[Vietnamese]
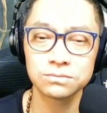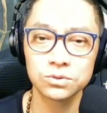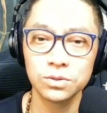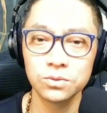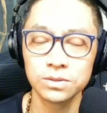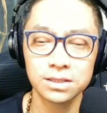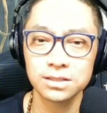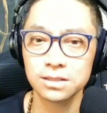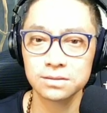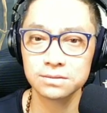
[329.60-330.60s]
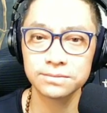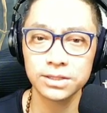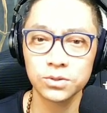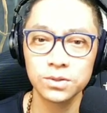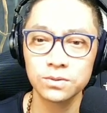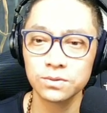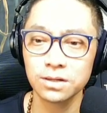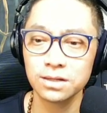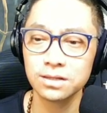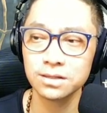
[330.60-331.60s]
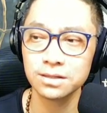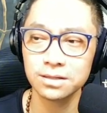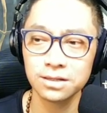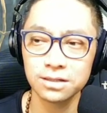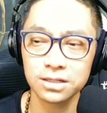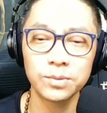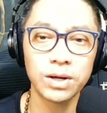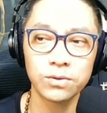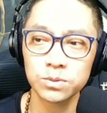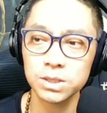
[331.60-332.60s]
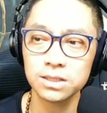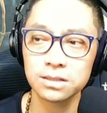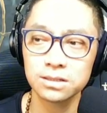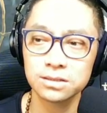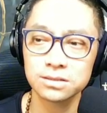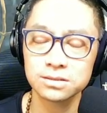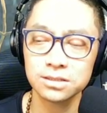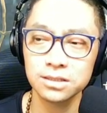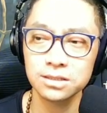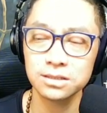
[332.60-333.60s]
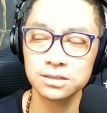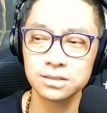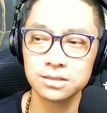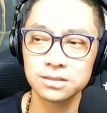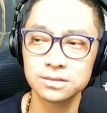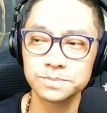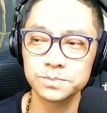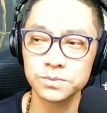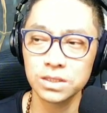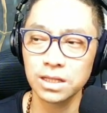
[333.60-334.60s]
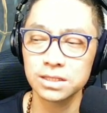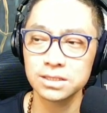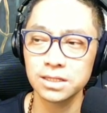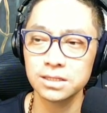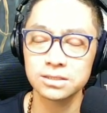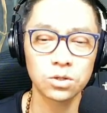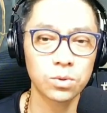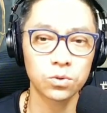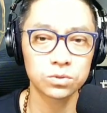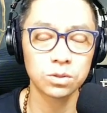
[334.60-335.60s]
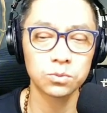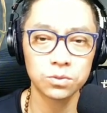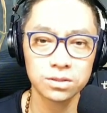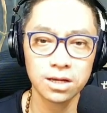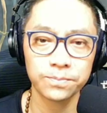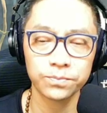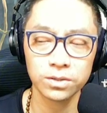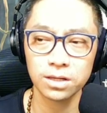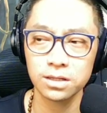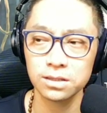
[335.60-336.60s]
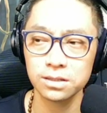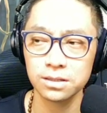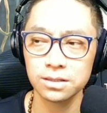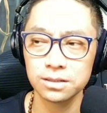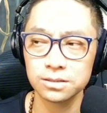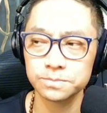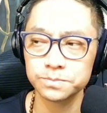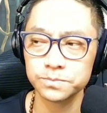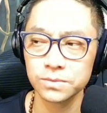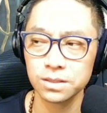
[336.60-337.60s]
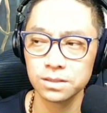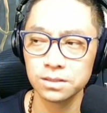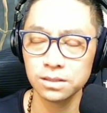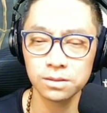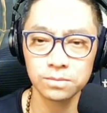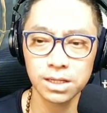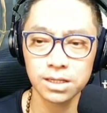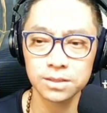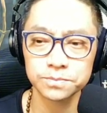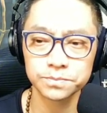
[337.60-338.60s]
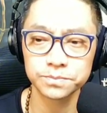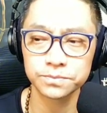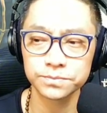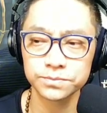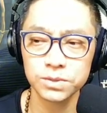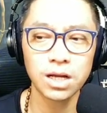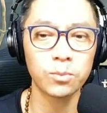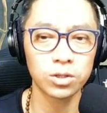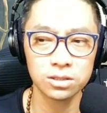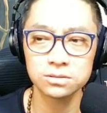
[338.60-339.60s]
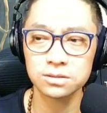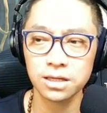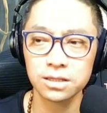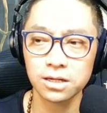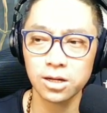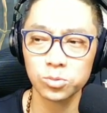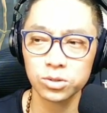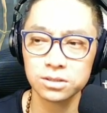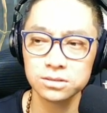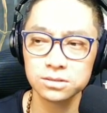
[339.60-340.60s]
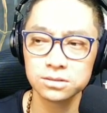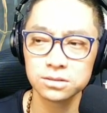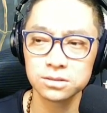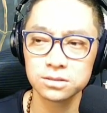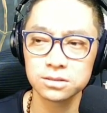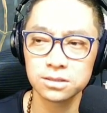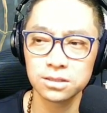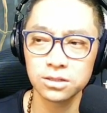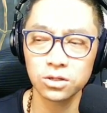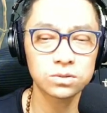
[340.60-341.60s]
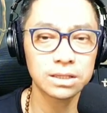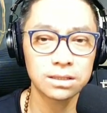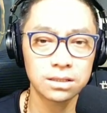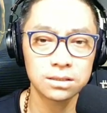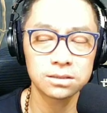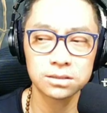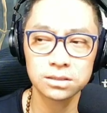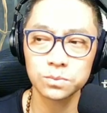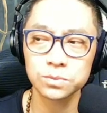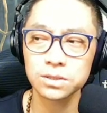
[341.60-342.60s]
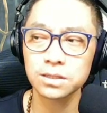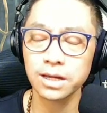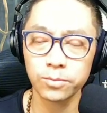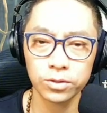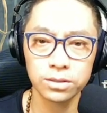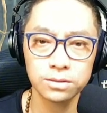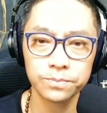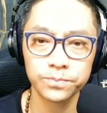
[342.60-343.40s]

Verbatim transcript: số nhiều người ta sẽ vậy thôi ok à, cơm áo gạo tiền à, thì à, người ta sẽ sống cái cuộc sống của người ta ok à, nhưng mà tất cả mọi thứ nghe tất cả mọi thứ à, nó có tay chân trong tất cả mọi thứ